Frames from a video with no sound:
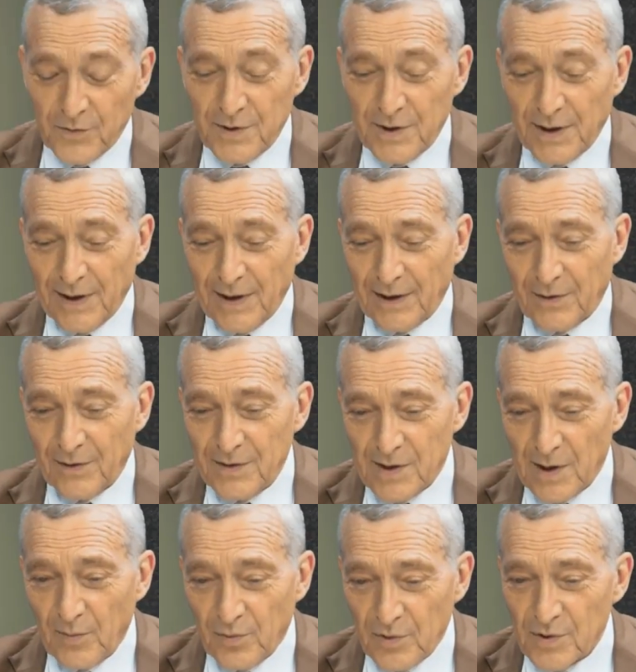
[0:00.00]
vous dirais qu'ils
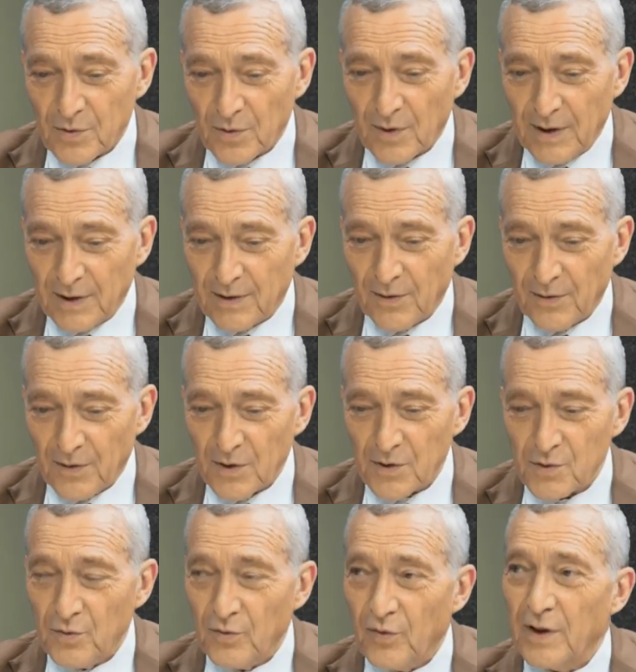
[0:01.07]
s'appuient sur les
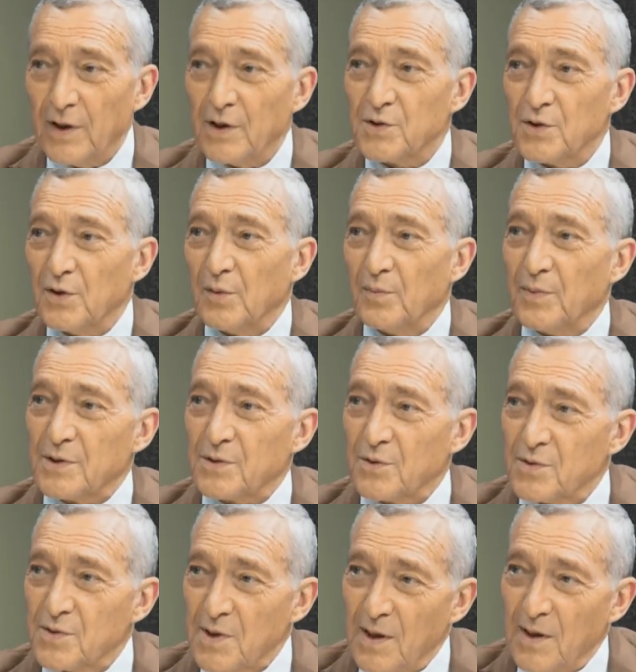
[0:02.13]
tendances du voyageur parce
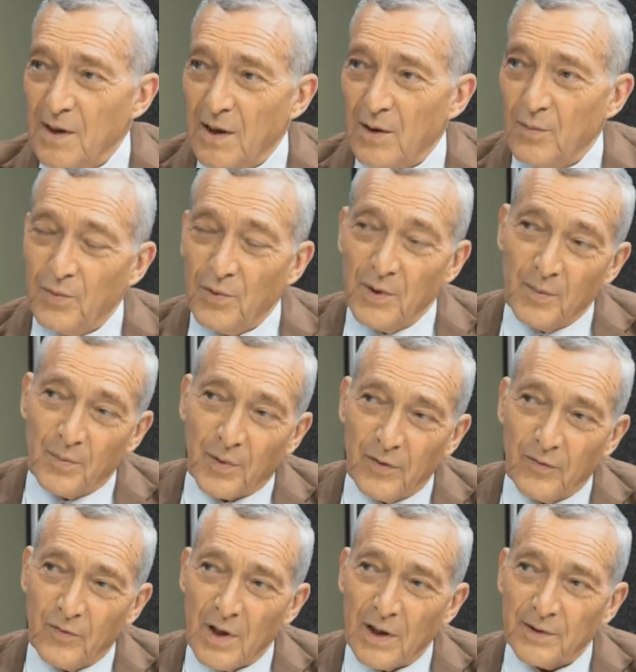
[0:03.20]
que celles-là, on peut les
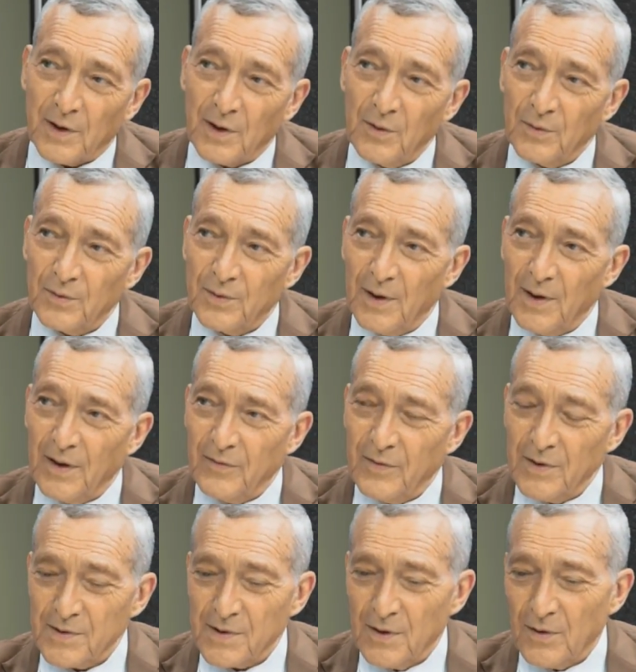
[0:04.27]
prévoir très longtemps à
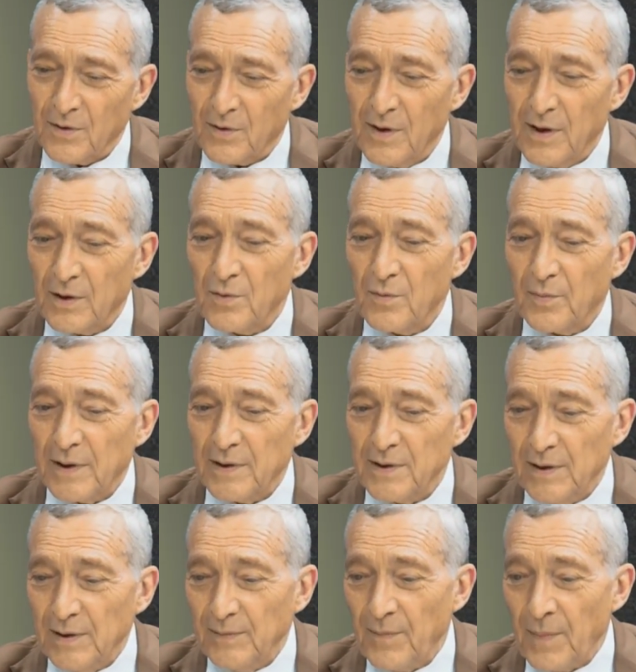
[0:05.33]
l'avance. Alors que les
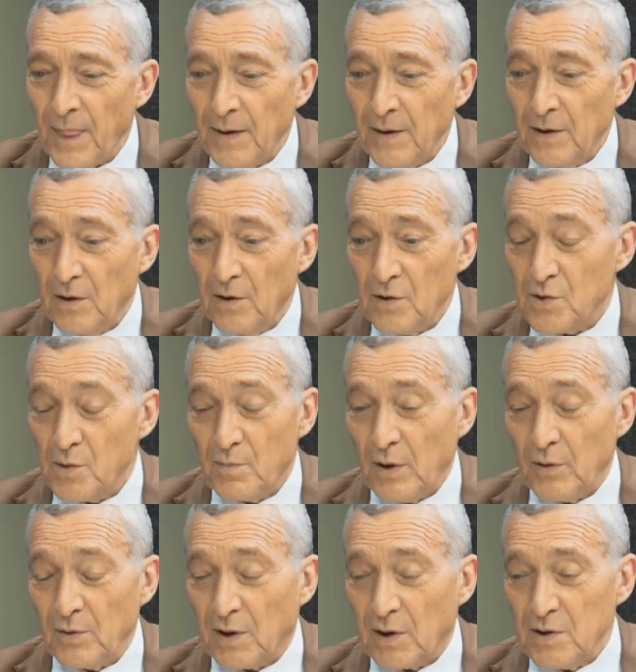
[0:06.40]
compagnies, n'est pas
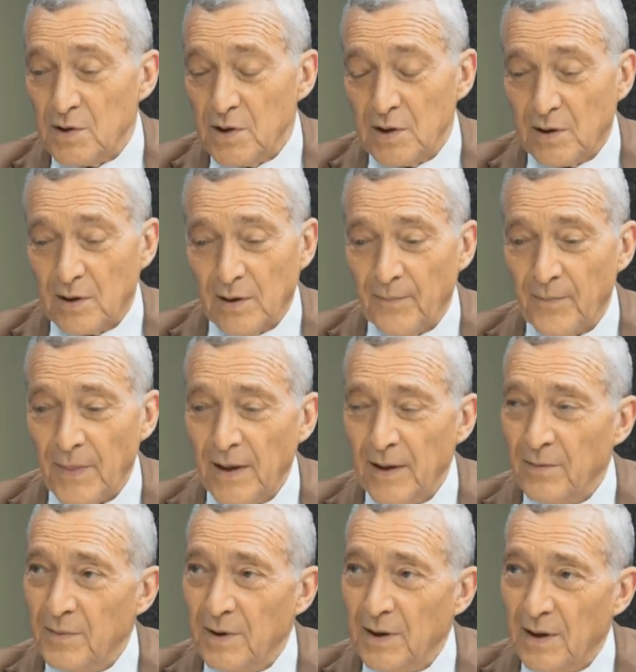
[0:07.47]
une critique, hein,
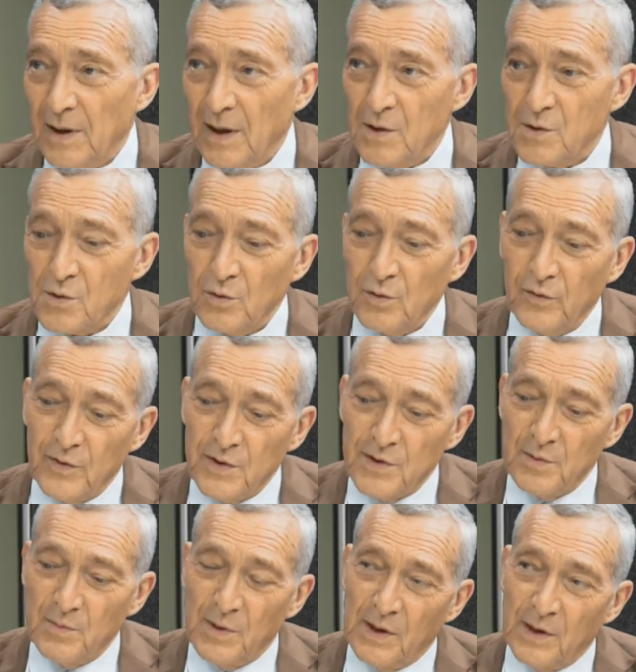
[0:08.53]
mais elles ont une
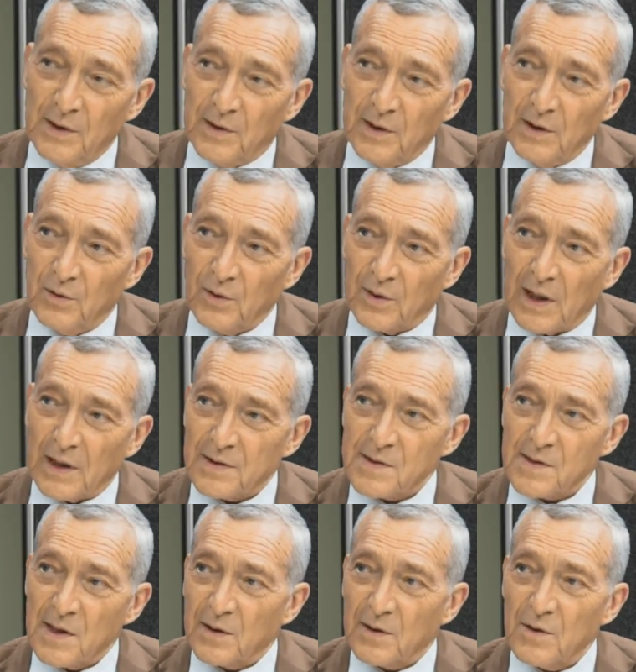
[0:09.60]
visibilité de
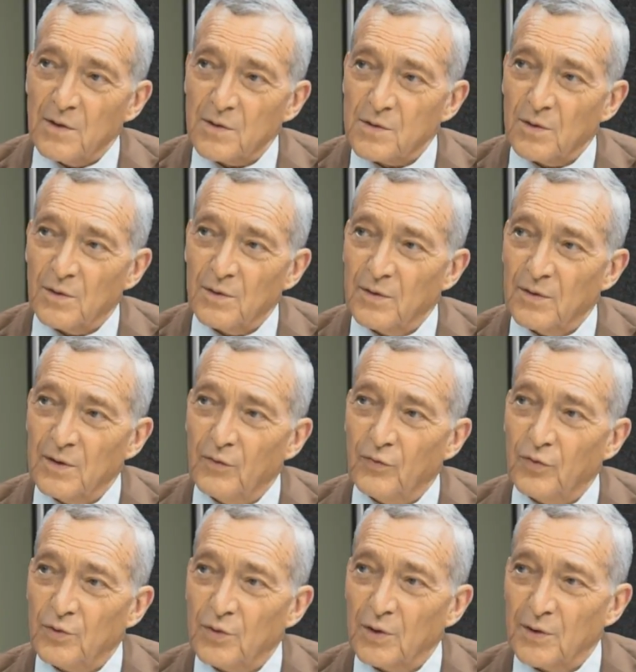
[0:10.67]
4-5 ans sur le,
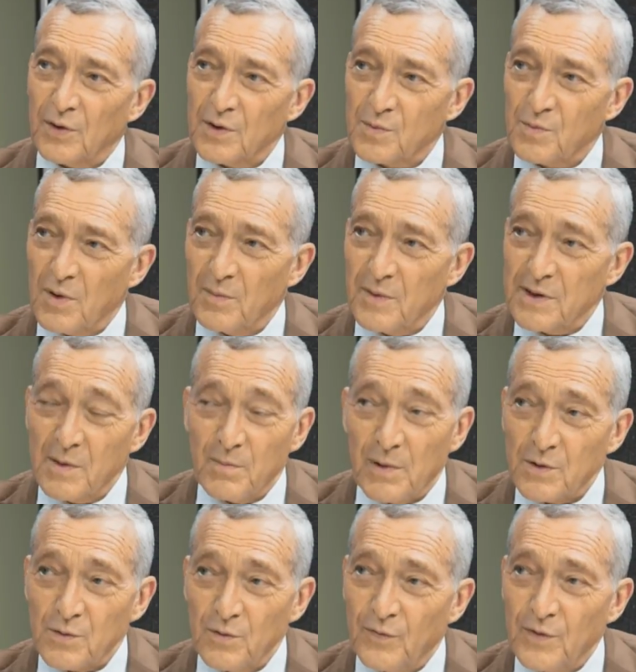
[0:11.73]
futur transport. Mais ce n'est
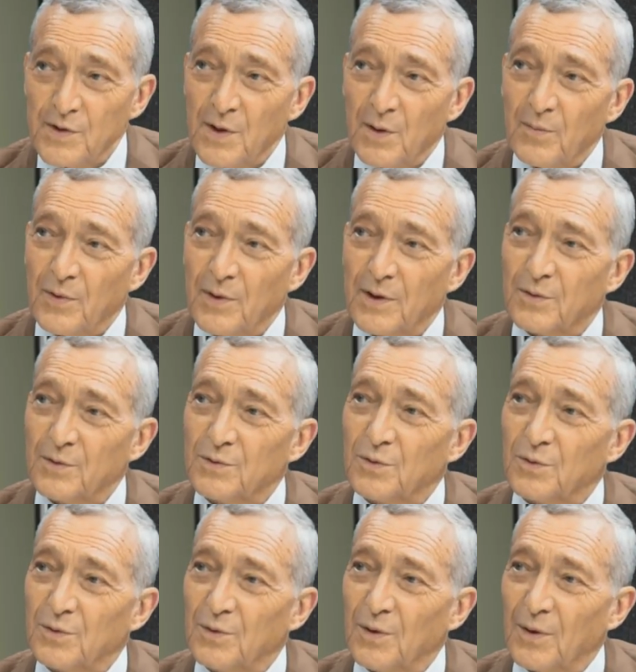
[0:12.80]
pas suffisant pour les
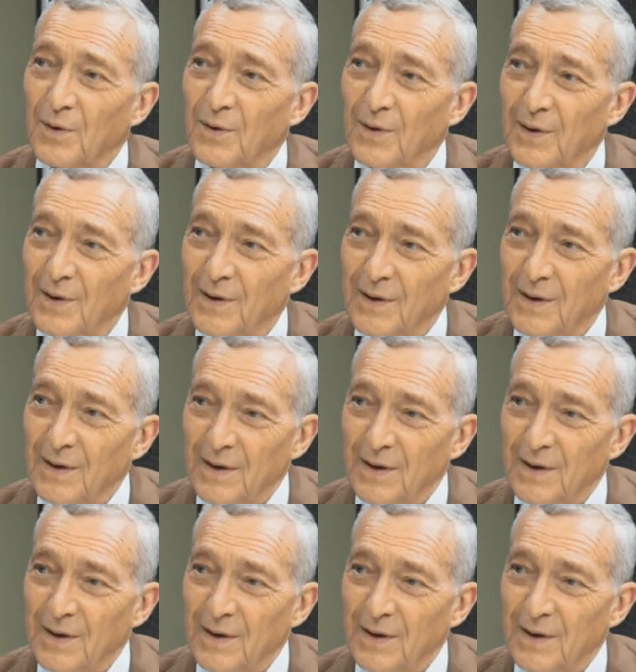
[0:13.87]
constructeurs. Mm-hmm.